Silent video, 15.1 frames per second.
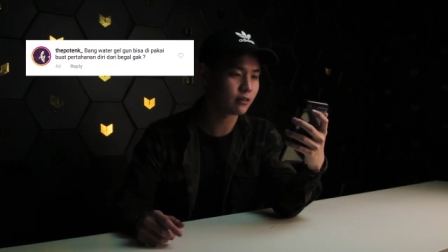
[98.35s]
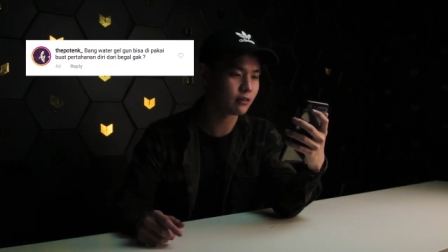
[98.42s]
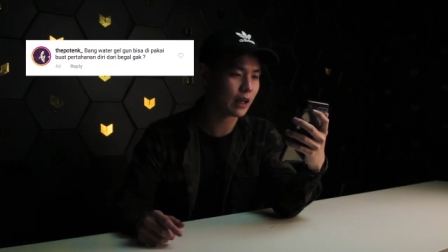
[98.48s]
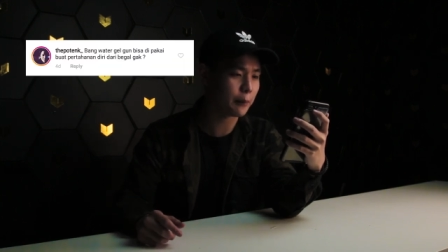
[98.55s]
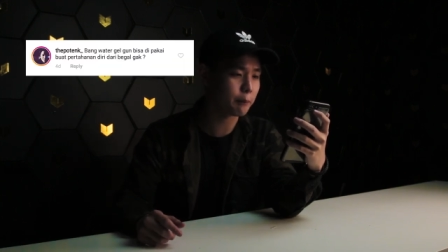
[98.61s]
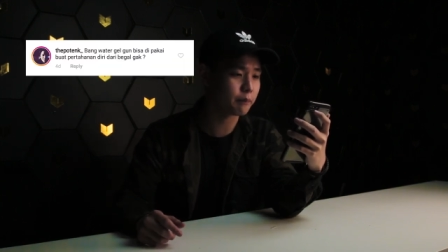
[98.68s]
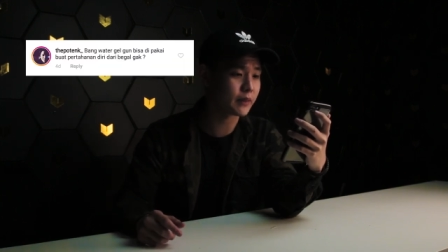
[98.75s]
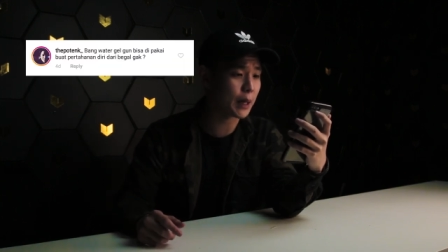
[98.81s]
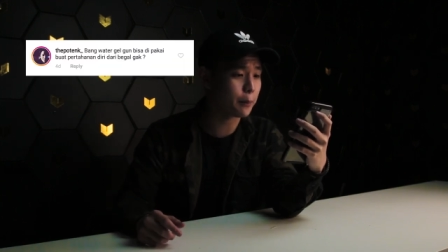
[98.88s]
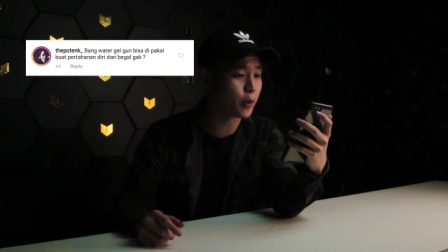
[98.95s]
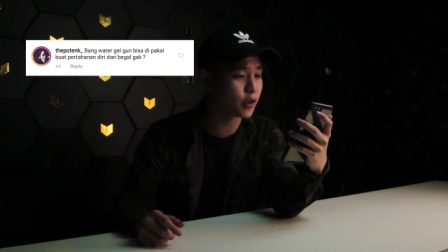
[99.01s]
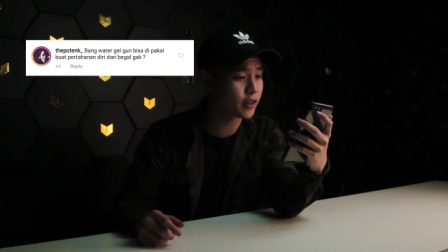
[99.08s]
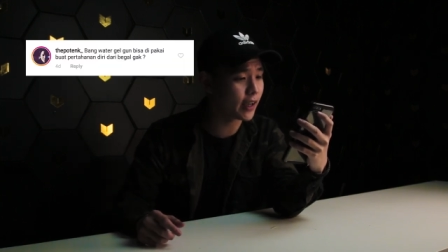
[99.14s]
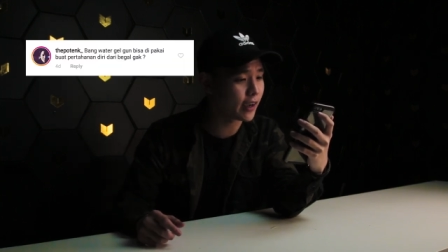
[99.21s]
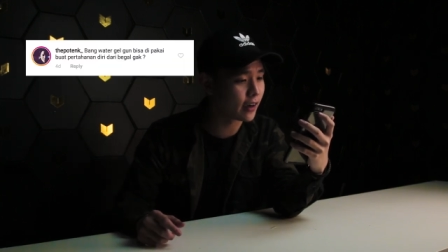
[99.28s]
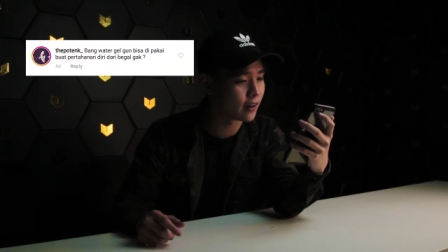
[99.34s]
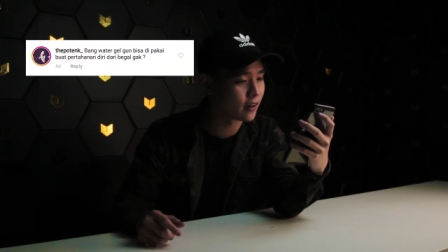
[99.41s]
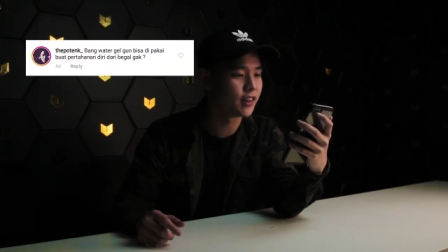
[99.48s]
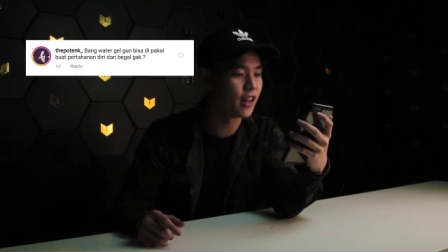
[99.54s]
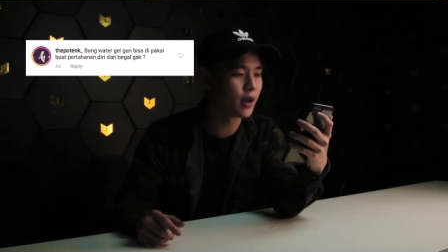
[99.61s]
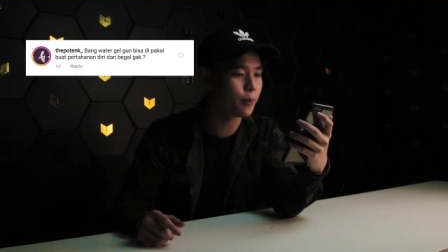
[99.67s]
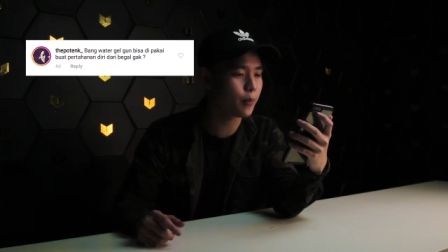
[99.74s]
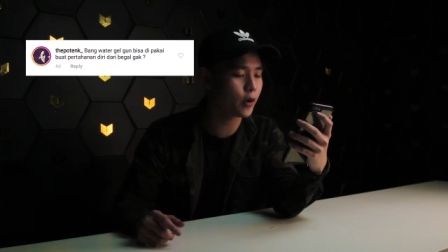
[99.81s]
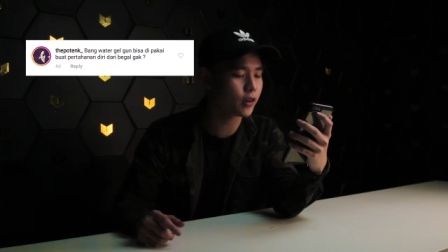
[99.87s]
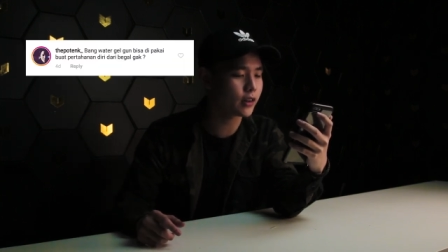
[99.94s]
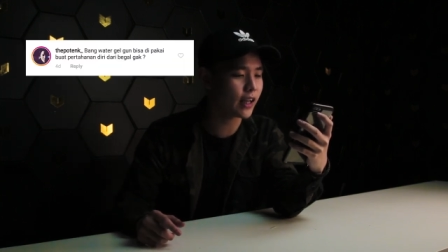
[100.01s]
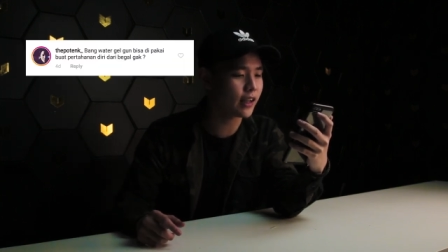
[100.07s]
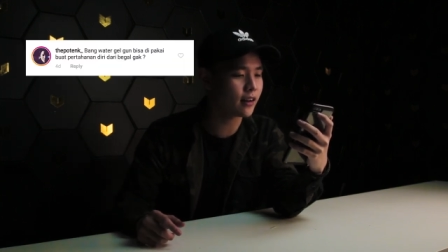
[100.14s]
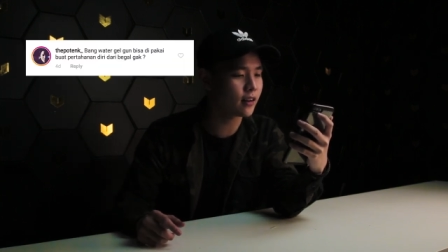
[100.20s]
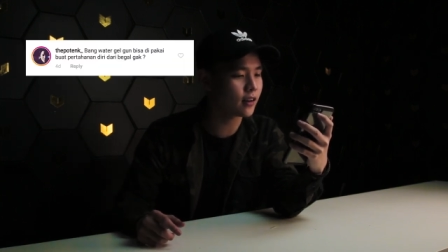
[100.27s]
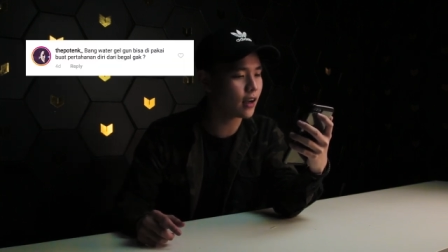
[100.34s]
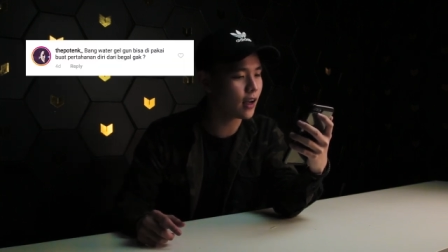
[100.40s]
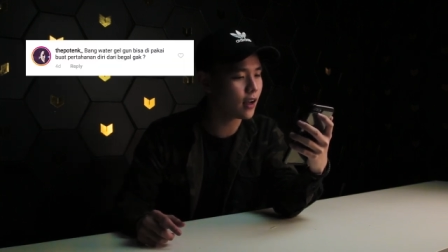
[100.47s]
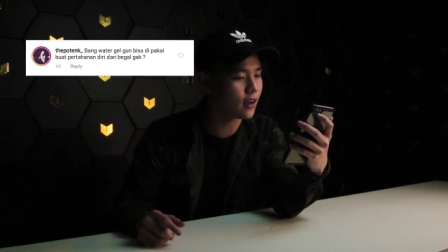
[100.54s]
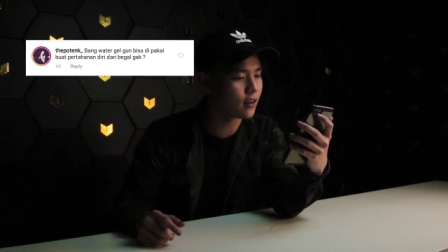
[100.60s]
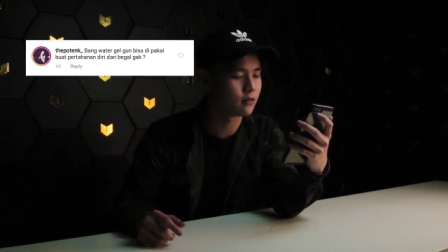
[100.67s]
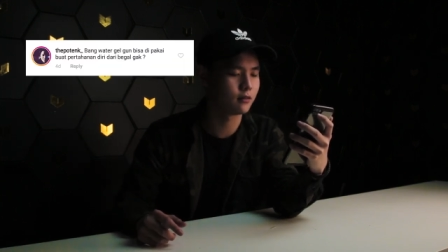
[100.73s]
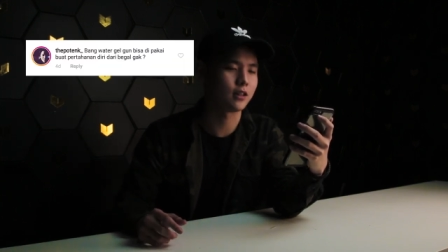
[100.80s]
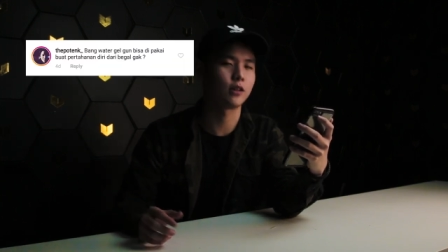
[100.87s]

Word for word: Tep The poteng Kak.